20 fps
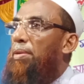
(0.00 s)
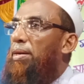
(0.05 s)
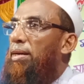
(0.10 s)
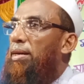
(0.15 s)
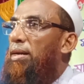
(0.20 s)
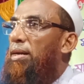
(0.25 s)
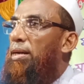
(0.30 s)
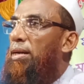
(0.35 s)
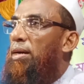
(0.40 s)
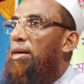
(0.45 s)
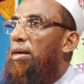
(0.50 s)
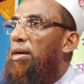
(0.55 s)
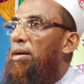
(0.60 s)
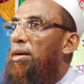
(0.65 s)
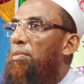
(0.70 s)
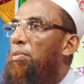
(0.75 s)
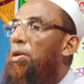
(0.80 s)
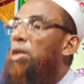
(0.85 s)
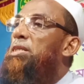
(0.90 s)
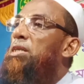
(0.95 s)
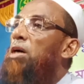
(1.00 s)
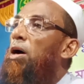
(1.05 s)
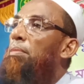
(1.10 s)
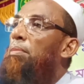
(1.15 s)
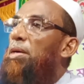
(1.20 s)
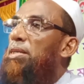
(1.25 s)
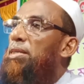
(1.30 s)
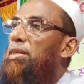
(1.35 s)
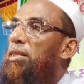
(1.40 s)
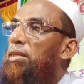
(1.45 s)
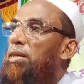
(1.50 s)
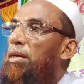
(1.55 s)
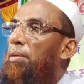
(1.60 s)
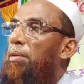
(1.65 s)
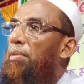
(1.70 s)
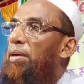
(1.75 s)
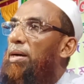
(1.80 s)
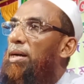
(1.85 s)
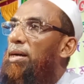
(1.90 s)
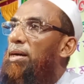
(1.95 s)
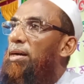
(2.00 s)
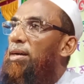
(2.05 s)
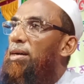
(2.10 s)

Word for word: দেবেন পয়সা আমার দিতে হবে